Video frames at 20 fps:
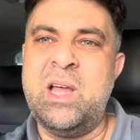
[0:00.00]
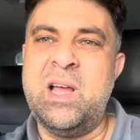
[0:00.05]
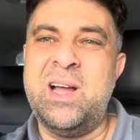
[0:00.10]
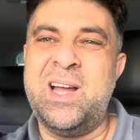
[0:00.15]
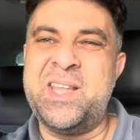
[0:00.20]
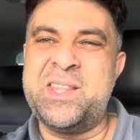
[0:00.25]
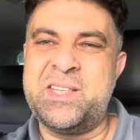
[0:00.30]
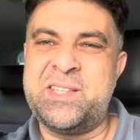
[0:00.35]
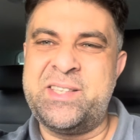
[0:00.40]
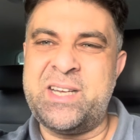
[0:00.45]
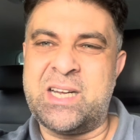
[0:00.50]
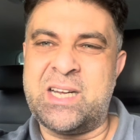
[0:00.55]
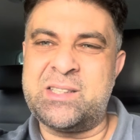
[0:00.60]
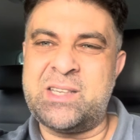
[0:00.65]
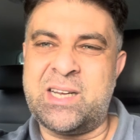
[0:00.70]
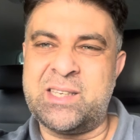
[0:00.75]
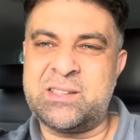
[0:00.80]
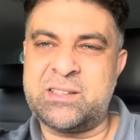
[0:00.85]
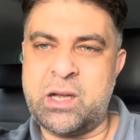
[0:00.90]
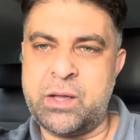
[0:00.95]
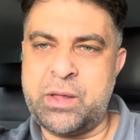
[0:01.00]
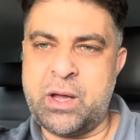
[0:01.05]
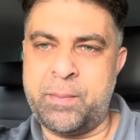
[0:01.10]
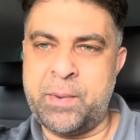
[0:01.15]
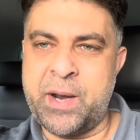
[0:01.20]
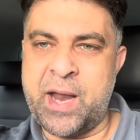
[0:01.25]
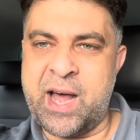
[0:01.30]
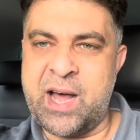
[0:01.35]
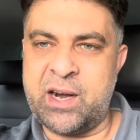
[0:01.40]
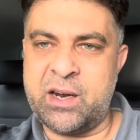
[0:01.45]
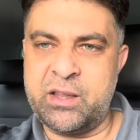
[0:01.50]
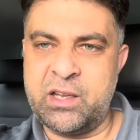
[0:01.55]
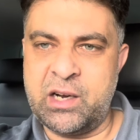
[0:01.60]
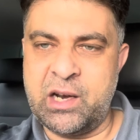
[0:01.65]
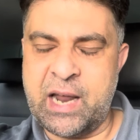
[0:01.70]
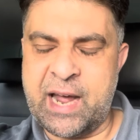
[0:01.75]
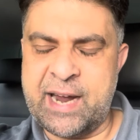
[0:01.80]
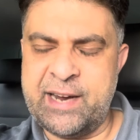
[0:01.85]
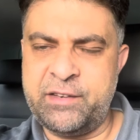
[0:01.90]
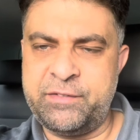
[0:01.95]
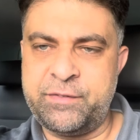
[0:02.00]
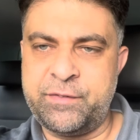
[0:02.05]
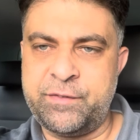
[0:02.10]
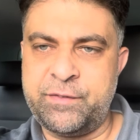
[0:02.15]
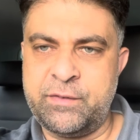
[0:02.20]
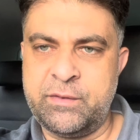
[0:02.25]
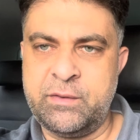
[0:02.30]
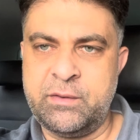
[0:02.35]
هذه الدعدع تحظى من نهار هذه اللايف